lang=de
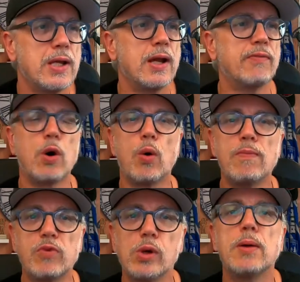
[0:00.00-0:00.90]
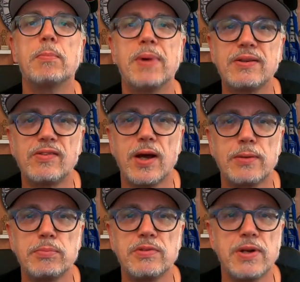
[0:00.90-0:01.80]
Ja, warum wohl? Matze
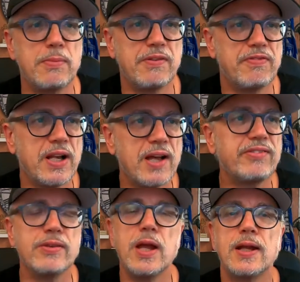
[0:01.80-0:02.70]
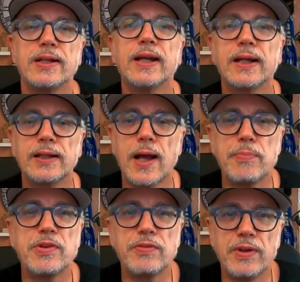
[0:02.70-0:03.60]
hat mich wieder mal verlassen. Der
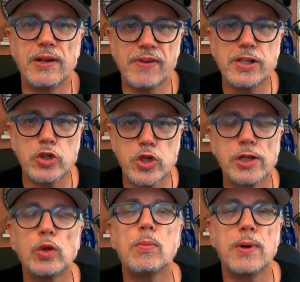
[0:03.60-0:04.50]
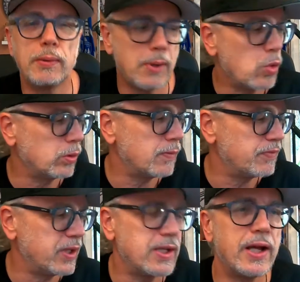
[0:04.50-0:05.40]
treibt sich wieder der Weltgeschichte rum, aber mal gucken, ob
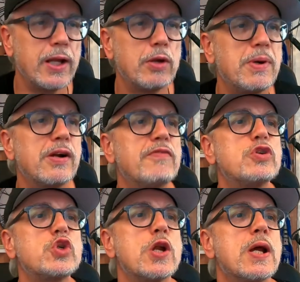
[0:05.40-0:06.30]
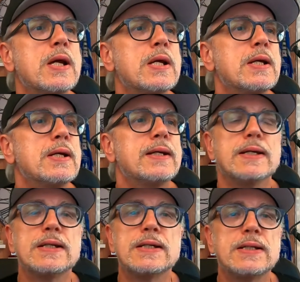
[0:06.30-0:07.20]
wir den nachher nochmal erwischen.
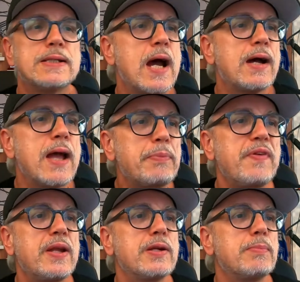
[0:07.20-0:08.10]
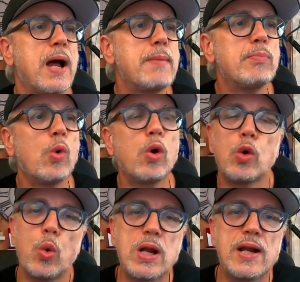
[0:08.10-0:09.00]
Äh, ja, Herbstferien in Brandenburg,
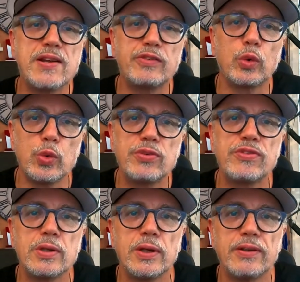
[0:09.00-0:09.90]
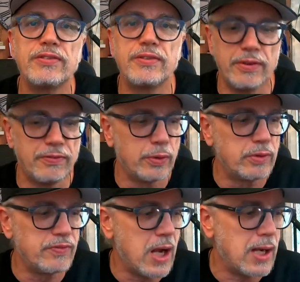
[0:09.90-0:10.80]
Corona lässt grüßen. Es
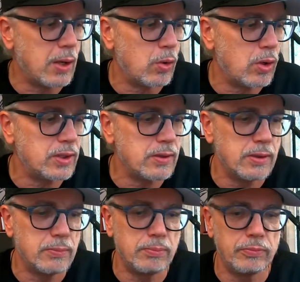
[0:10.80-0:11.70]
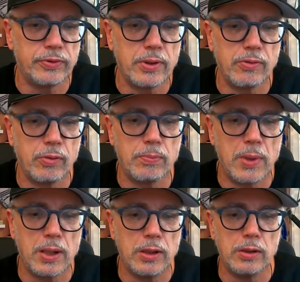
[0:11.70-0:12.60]
wird wieder aller Orten von so
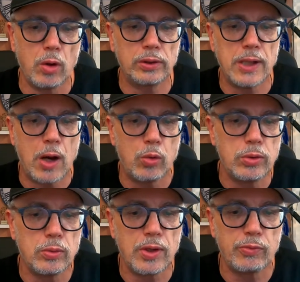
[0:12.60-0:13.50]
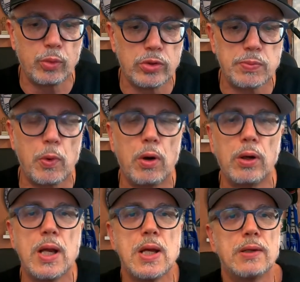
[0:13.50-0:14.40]
einem Lockdown oder so
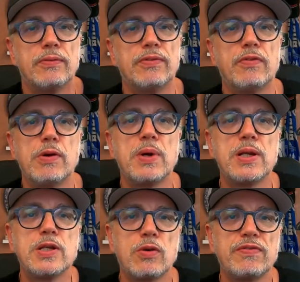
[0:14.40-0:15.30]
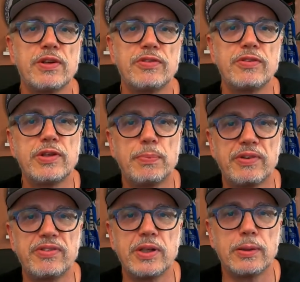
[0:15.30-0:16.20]
gesprochen. Wir wollen mal nicht hoffen, dass es hier
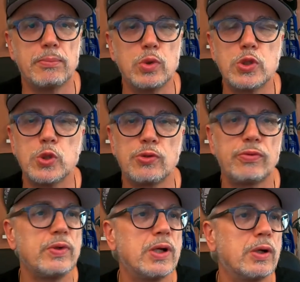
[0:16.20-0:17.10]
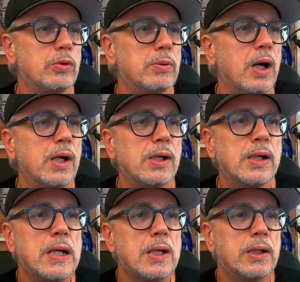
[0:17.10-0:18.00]
passiert. Mundschutz wieder
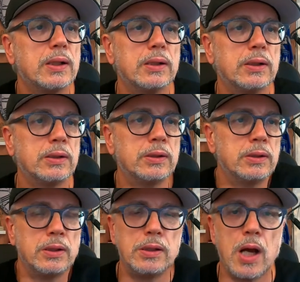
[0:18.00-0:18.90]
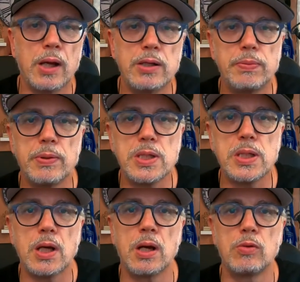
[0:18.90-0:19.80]
überall. Äh, ja, ich bin
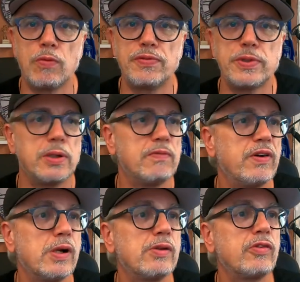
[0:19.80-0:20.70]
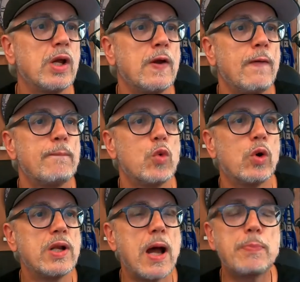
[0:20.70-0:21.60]
nicht krank, hoffe ich jedenfalls.
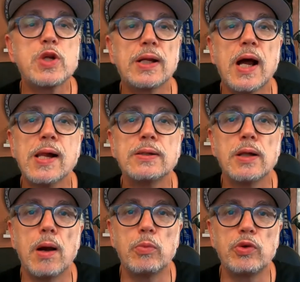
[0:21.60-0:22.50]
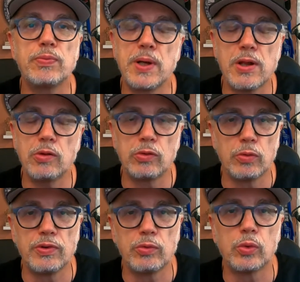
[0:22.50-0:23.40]
Und Abstand halten muss man
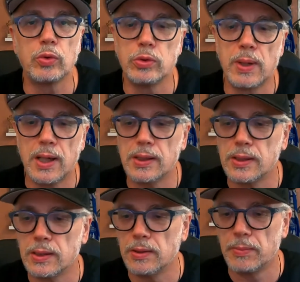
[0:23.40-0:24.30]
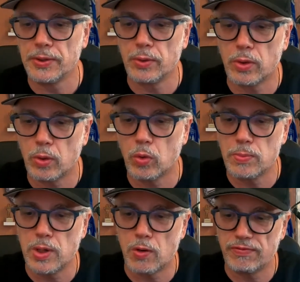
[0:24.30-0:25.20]
sowieso überall immer noch
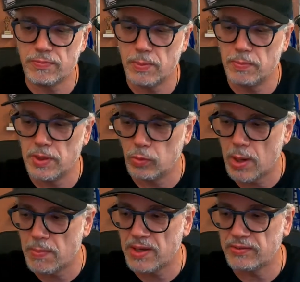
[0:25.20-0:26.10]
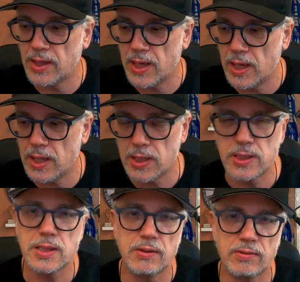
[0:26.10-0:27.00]
rumlaufen mit so einer Maske,
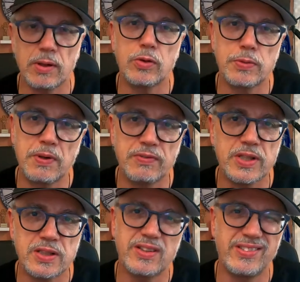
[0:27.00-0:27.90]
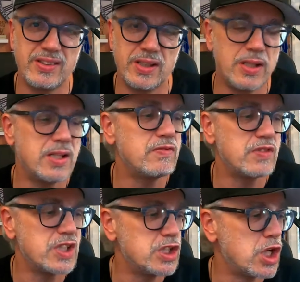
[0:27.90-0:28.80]
ehrlich. Ich sag euch mal, wie ich das sehe. Ich
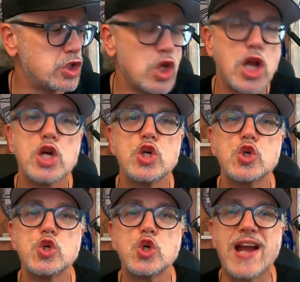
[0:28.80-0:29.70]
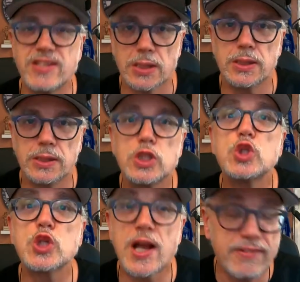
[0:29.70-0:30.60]
finde das scheiße
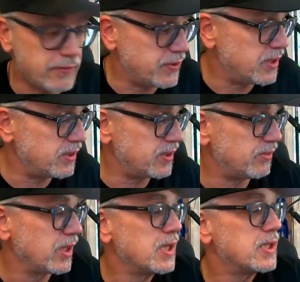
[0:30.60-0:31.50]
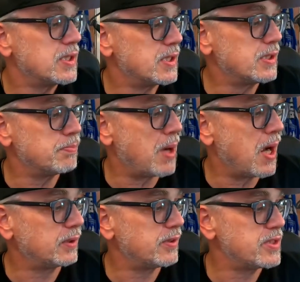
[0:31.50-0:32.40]
scheiße finde ich das. Ich
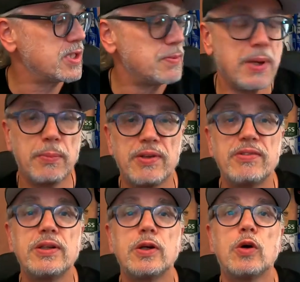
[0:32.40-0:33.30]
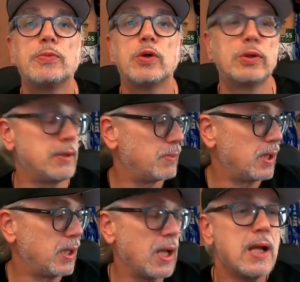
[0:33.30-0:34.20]
mag das nicht mehr, man sieht kaum noch
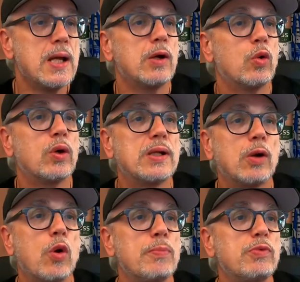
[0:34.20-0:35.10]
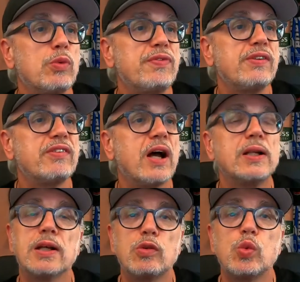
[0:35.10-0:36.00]
jemanden. Und da kommen so viele
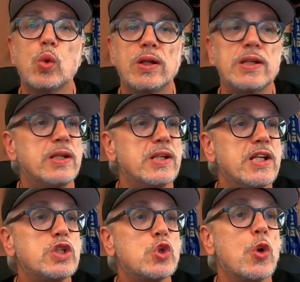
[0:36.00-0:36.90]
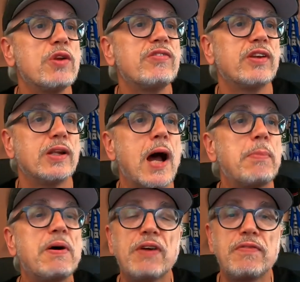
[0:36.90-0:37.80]
Sachen dazu, die nicht schön sind.
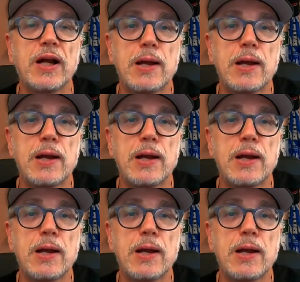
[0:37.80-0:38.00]
Aber weil wir